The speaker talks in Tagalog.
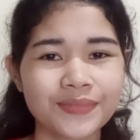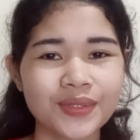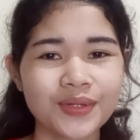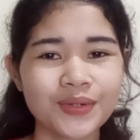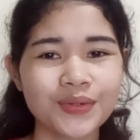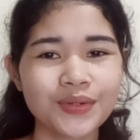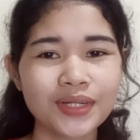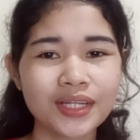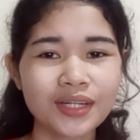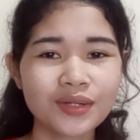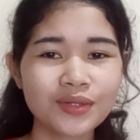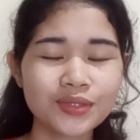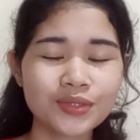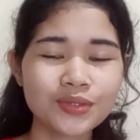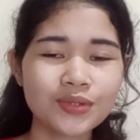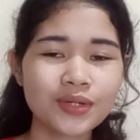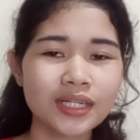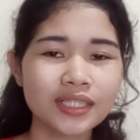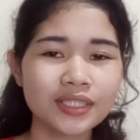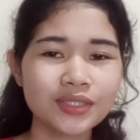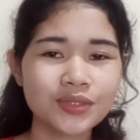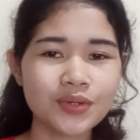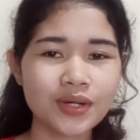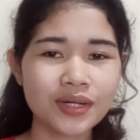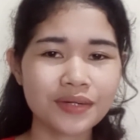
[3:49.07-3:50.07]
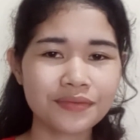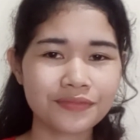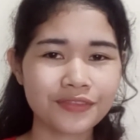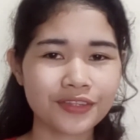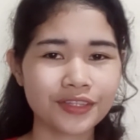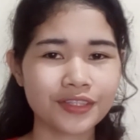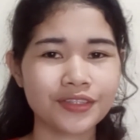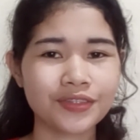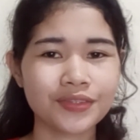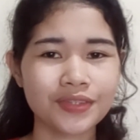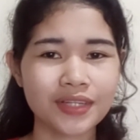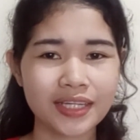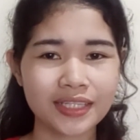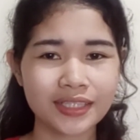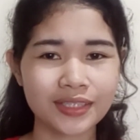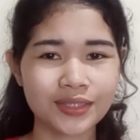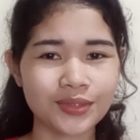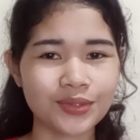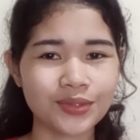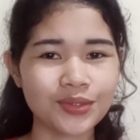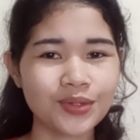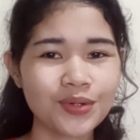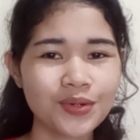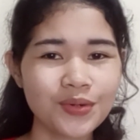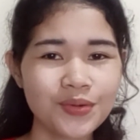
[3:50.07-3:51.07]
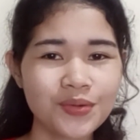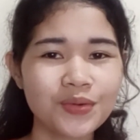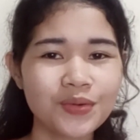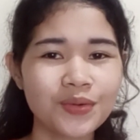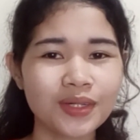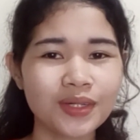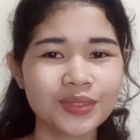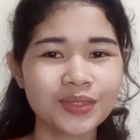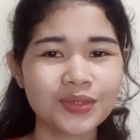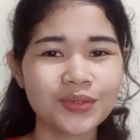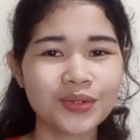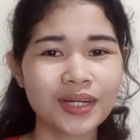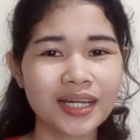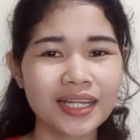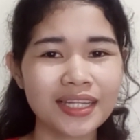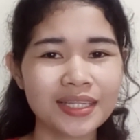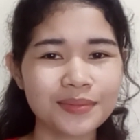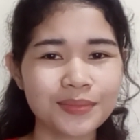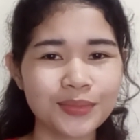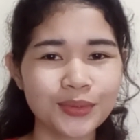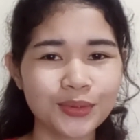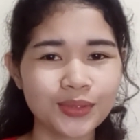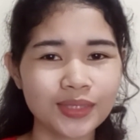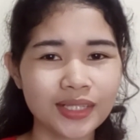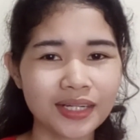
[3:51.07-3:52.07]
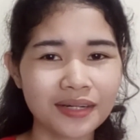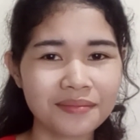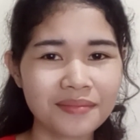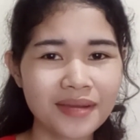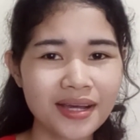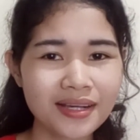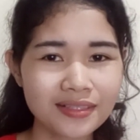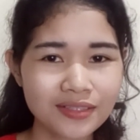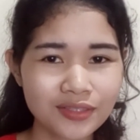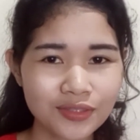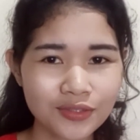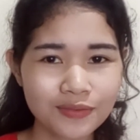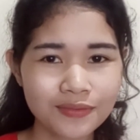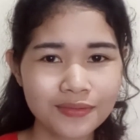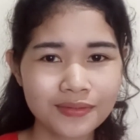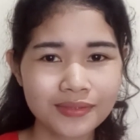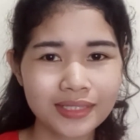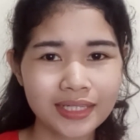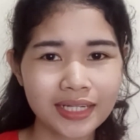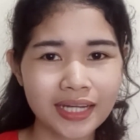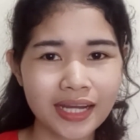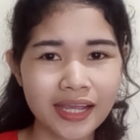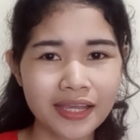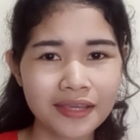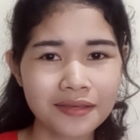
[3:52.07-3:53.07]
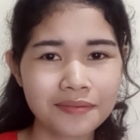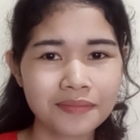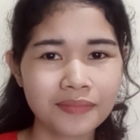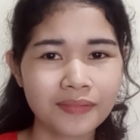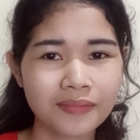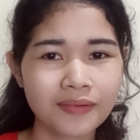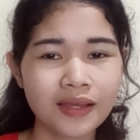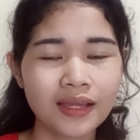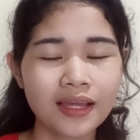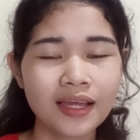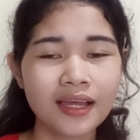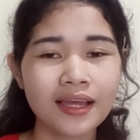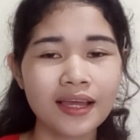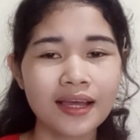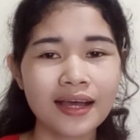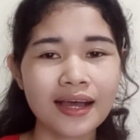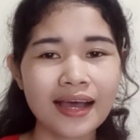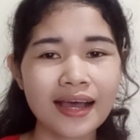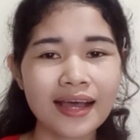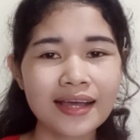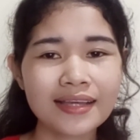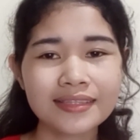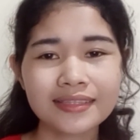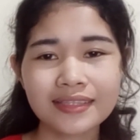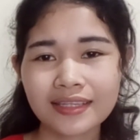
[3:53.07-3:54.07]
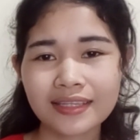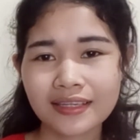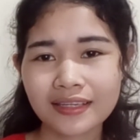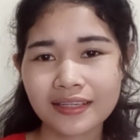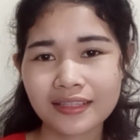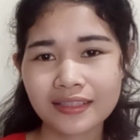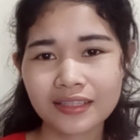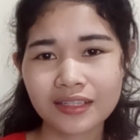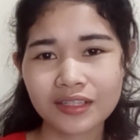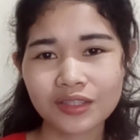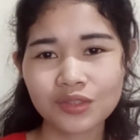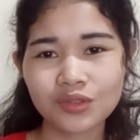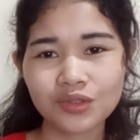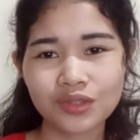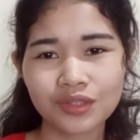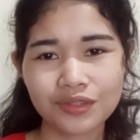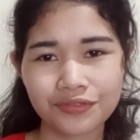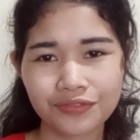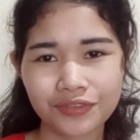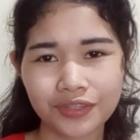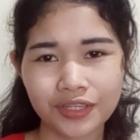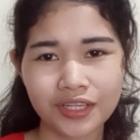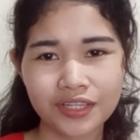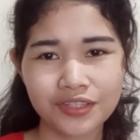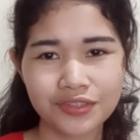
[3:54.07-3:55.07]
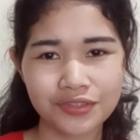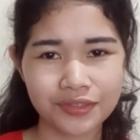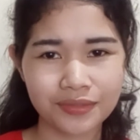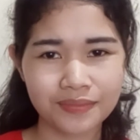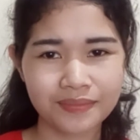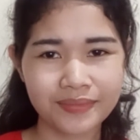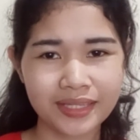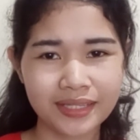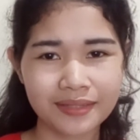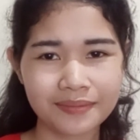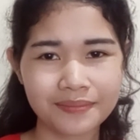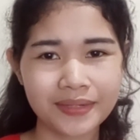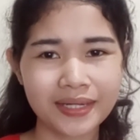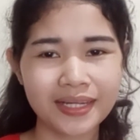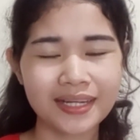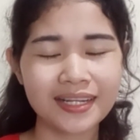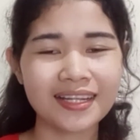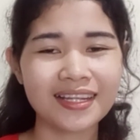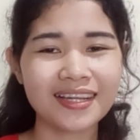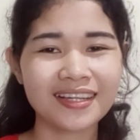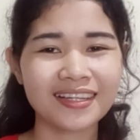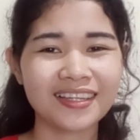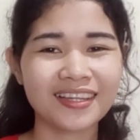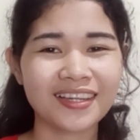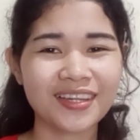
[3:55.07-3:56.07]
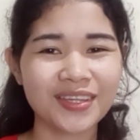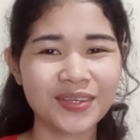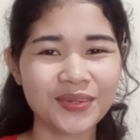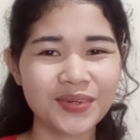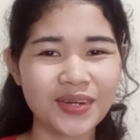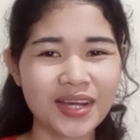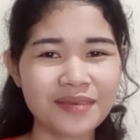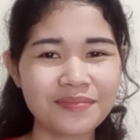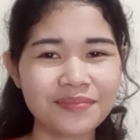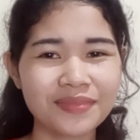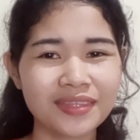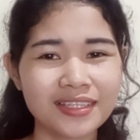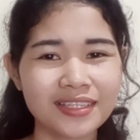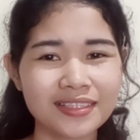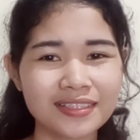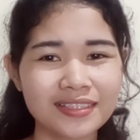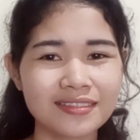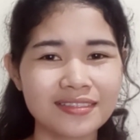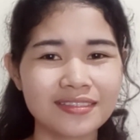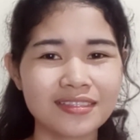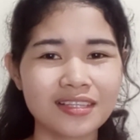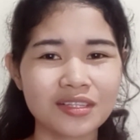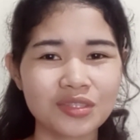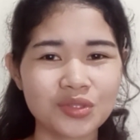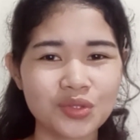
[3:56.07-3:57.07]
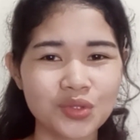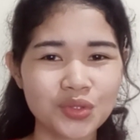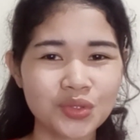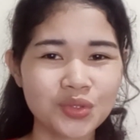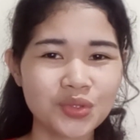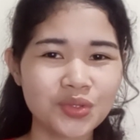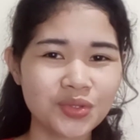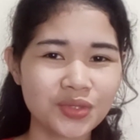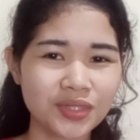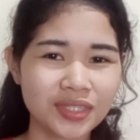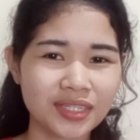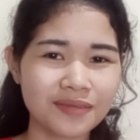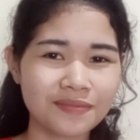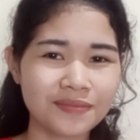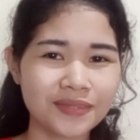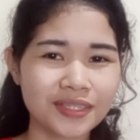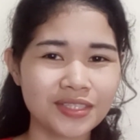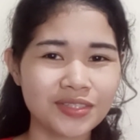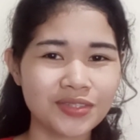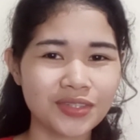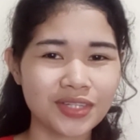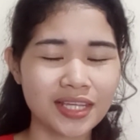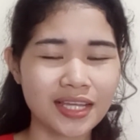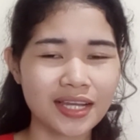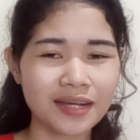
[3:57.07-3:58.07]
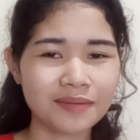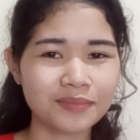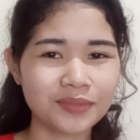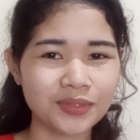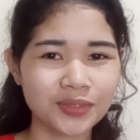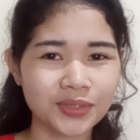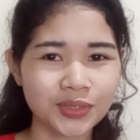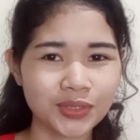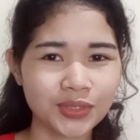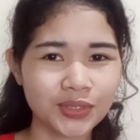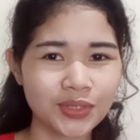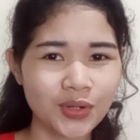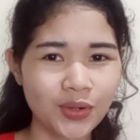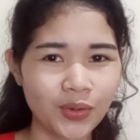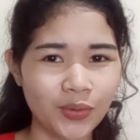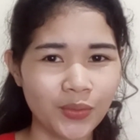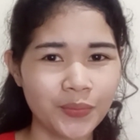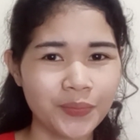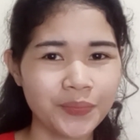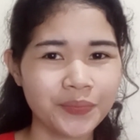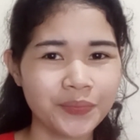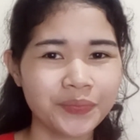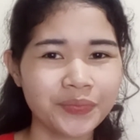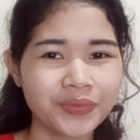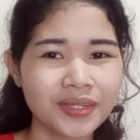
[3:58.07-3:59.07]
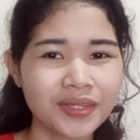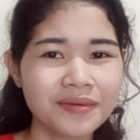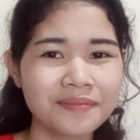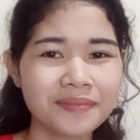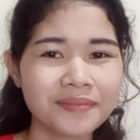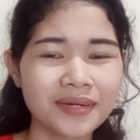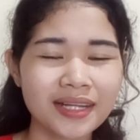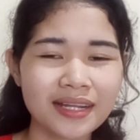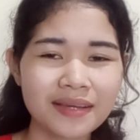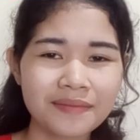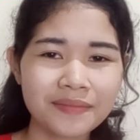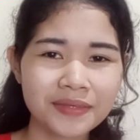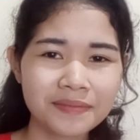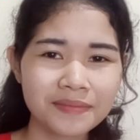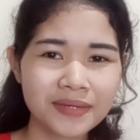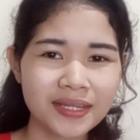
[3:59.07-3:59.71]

kung nagustuhan nyo ang video na ito, huwag nyong kalimutang mag-subscribe at i-hit ang notification bell para lagi kayong updated sa susunod na video na i-upload ko. Maraming